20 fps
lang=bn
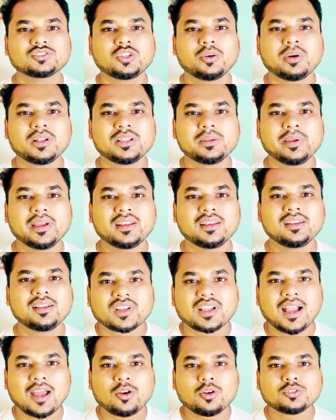জমা দিবেন
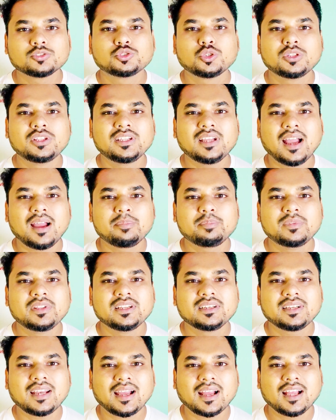কারণ যদি আপনি
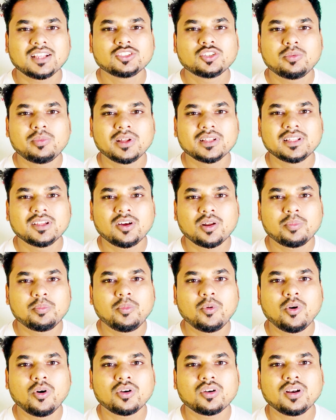টাকা জমা দেওয়ার
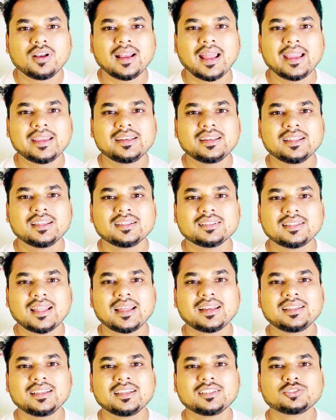পর লাইনে
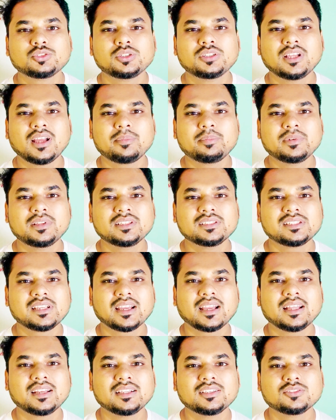দাঁড়িয়ে যদি আপনি
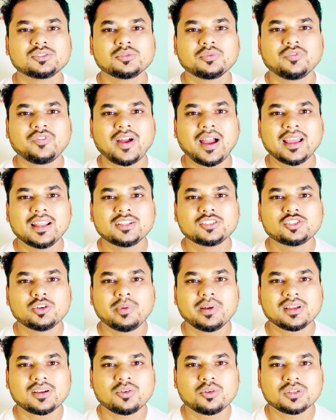সেখানে ফাইল
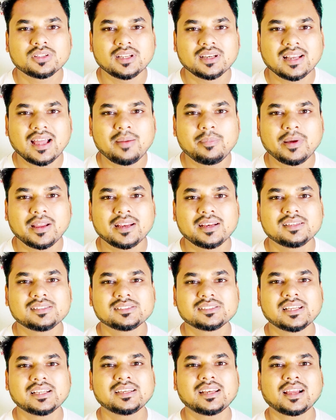জমা করতে না পারেন
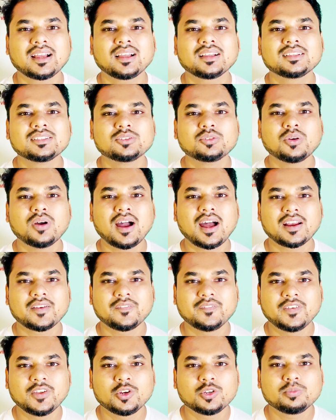সেই টাকা কিন্তু আর
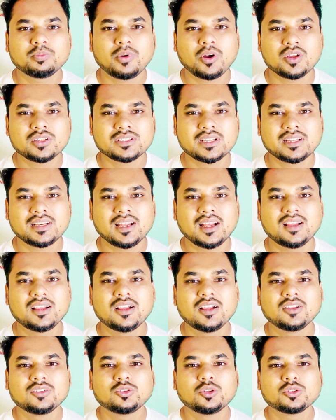ফেরত পাওয়া যায় না
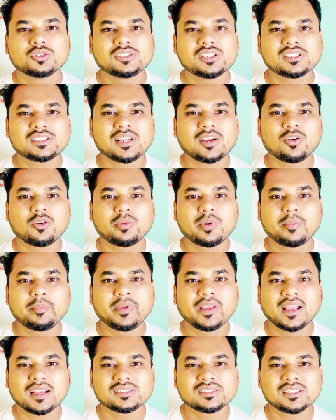তো চেষ্টা করবেন
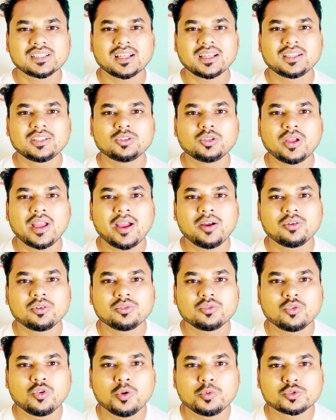বিকাশ থেকে কিন্তু এখন
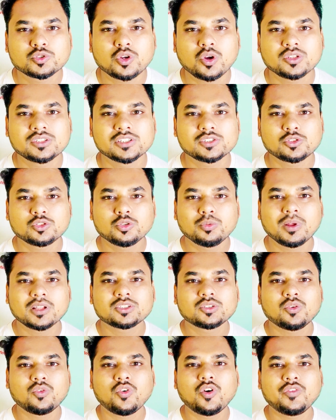খুব সহজে
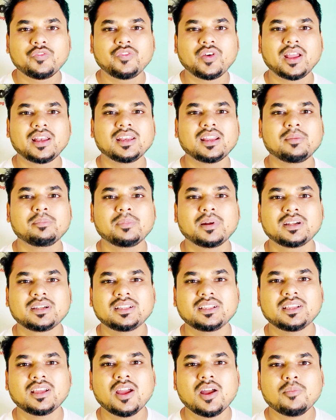শুধুমাত্র ওয়েব ফাইল
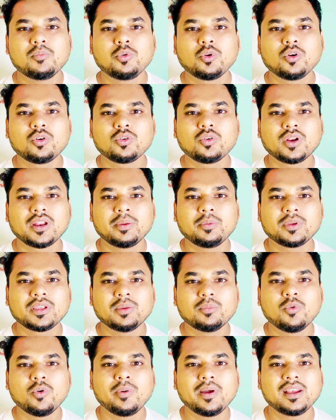নাম্বারটি পূরণ করে এমনকি
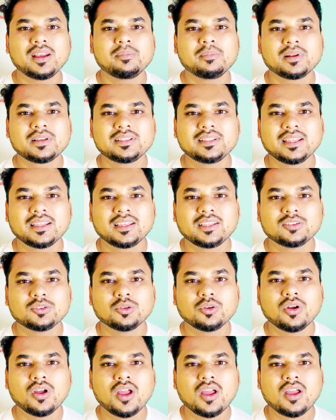মোবাইল নাম্বার দিয়ে কিন্তু